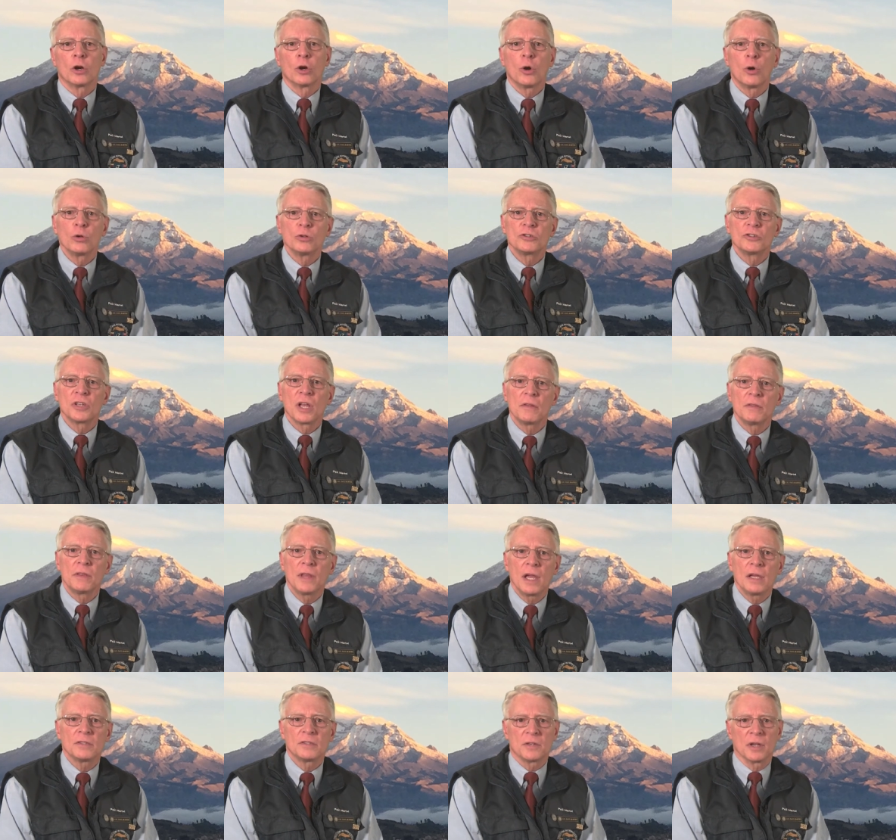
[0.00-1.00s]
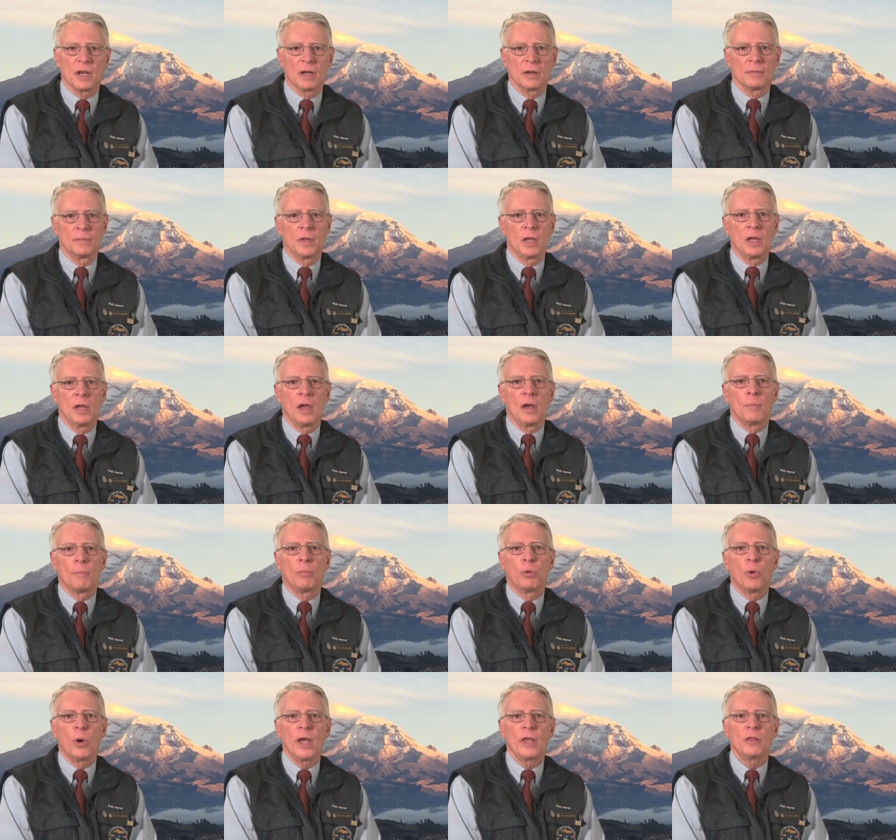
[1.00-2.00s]
Con certeza,
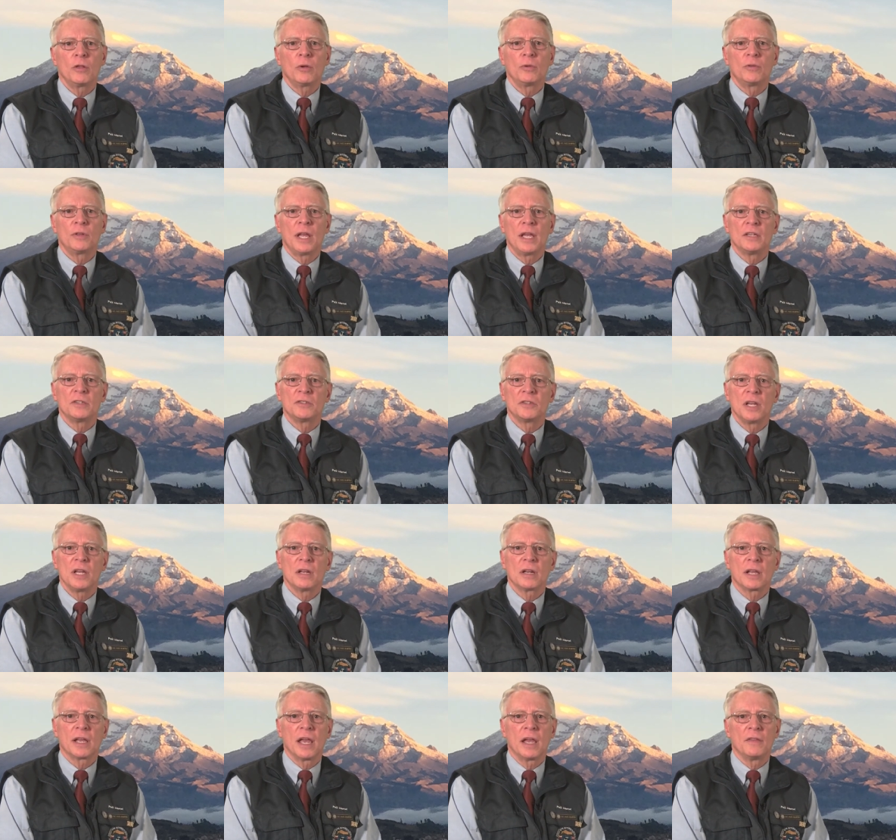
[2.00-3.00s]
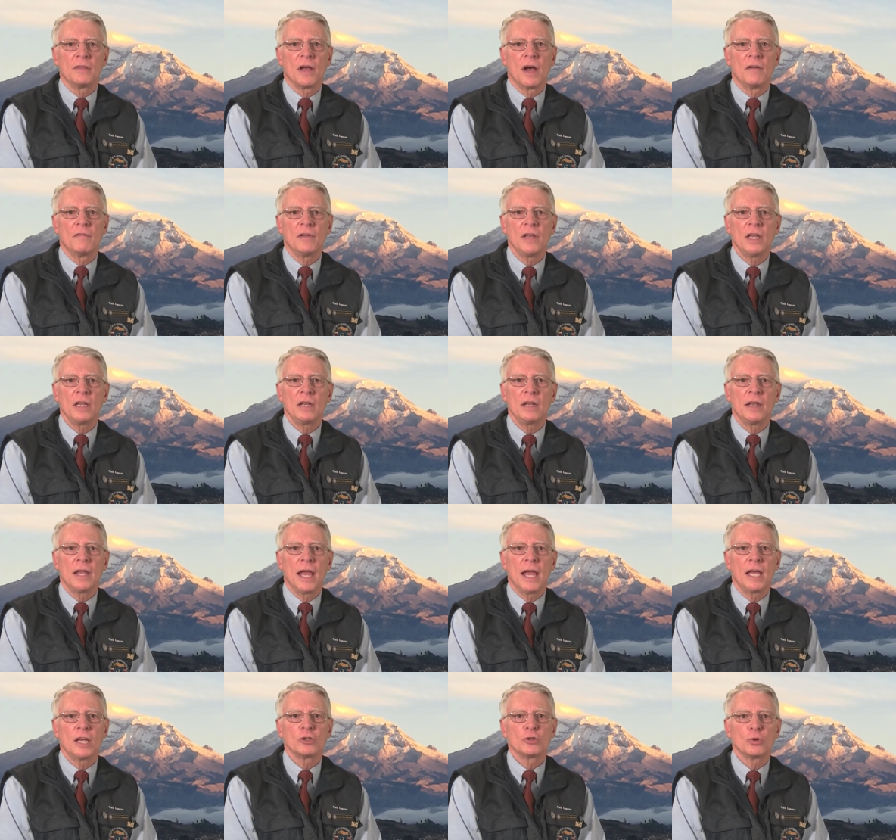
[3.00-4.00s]
puedo decir que David
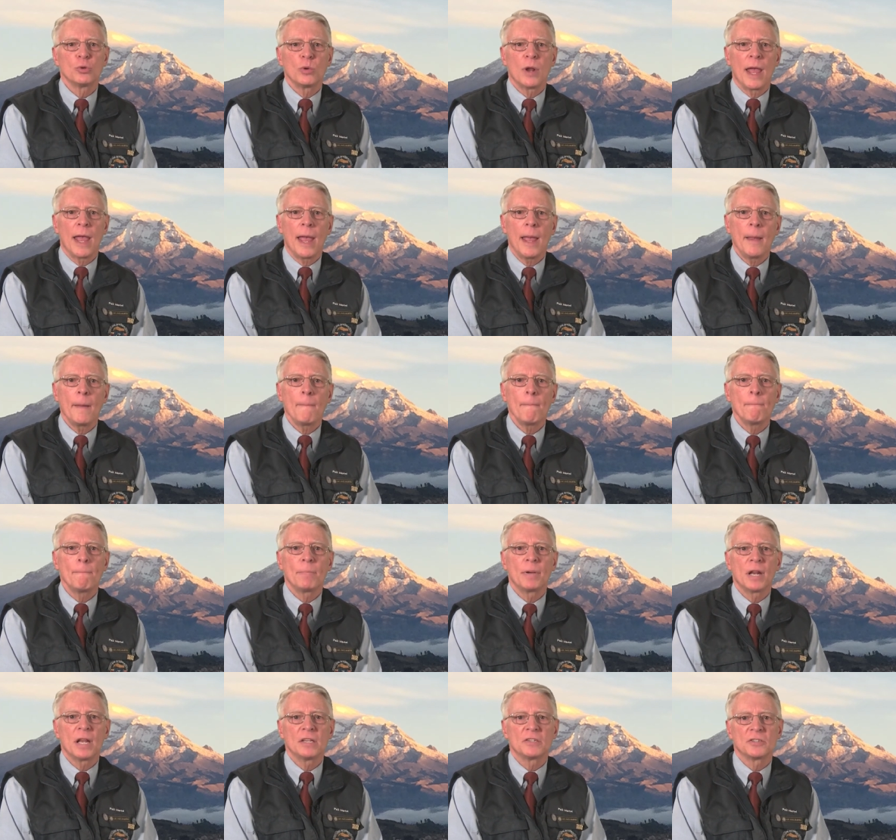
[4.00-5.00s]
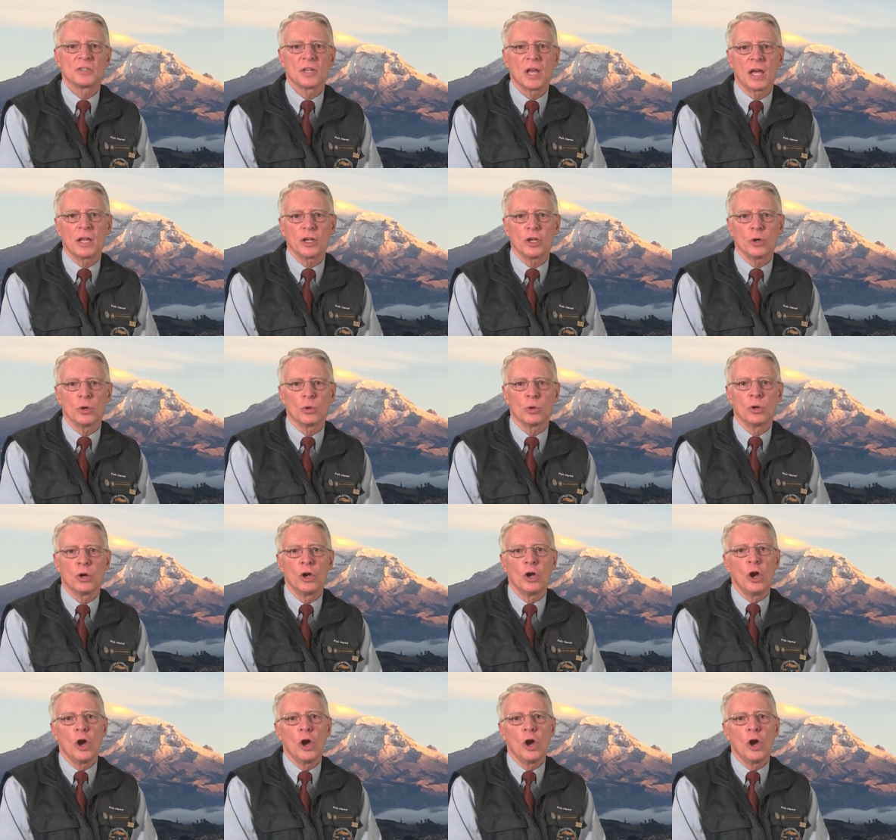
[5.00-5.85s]
es un empresario